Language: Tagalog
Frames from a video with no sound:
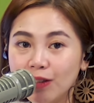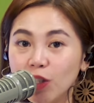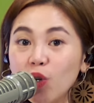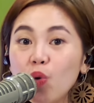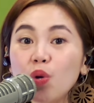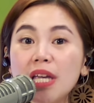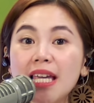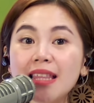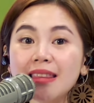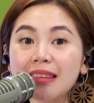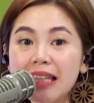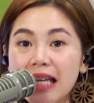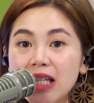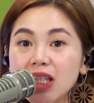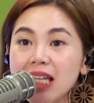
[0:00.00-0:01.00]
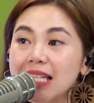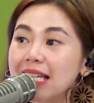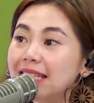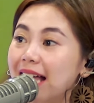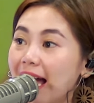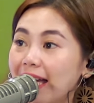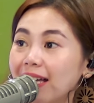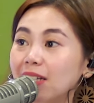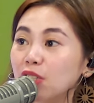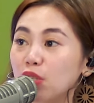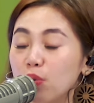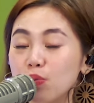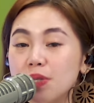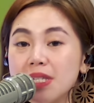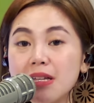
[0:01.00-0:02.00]
kung hindi siya
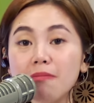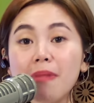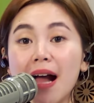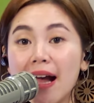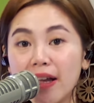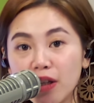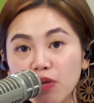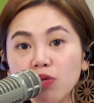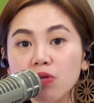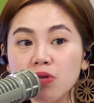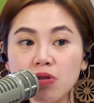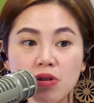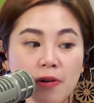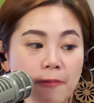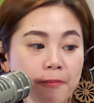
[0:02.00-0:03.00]
na-diagnose ng maayos?